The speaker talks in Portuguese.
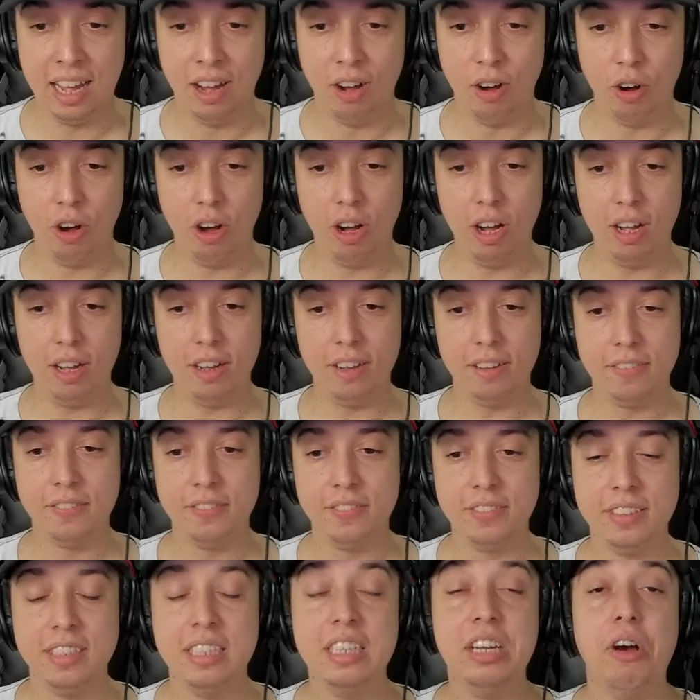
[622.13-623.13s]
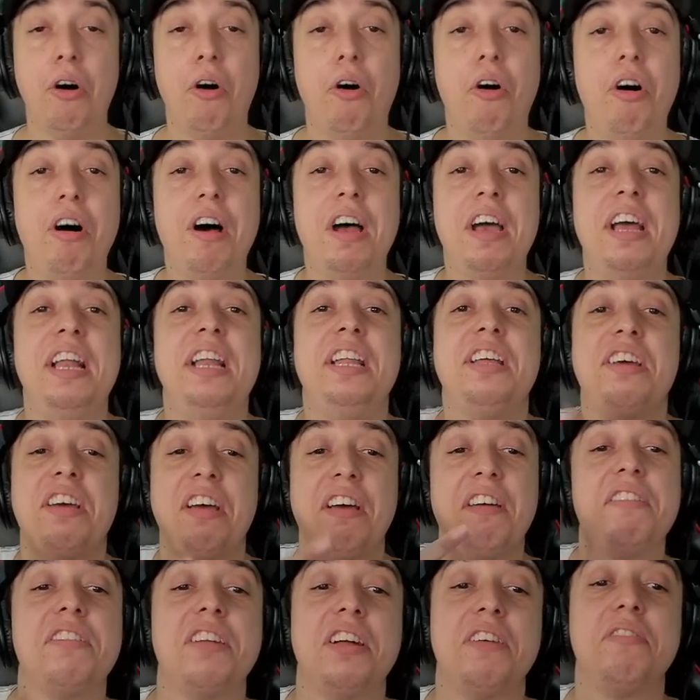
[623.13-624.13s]
Ó, ó, oh, ele...
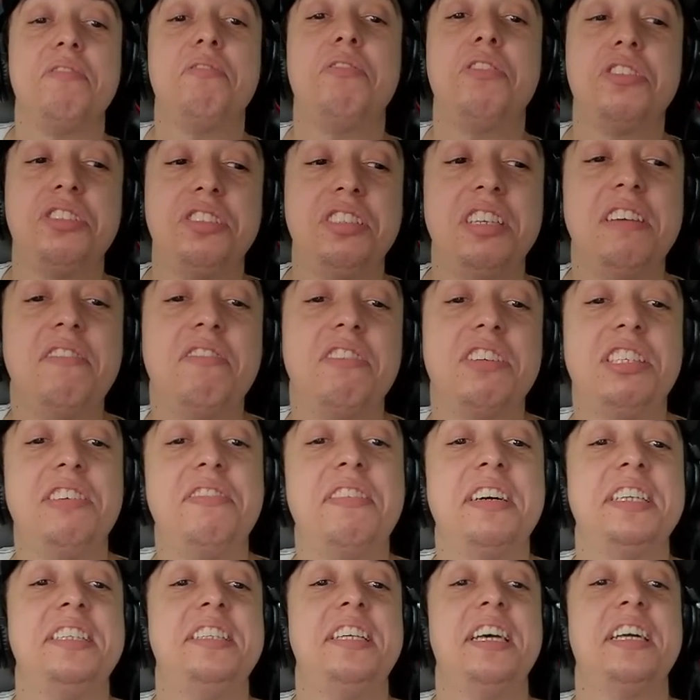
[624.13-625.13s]
Você, você vai ser